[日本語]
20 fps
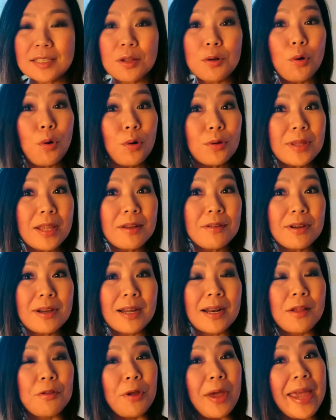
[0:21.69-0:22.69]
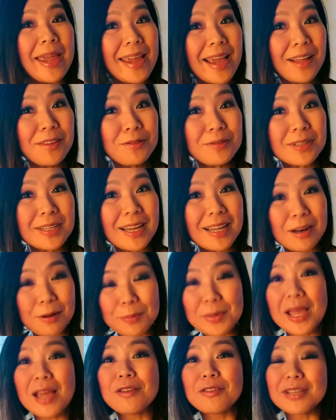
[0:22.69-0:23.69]
てるホテルからの部屋から
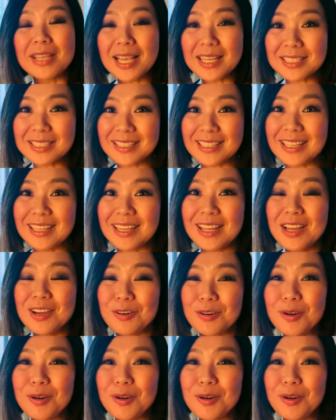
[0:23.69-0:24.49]
見える景色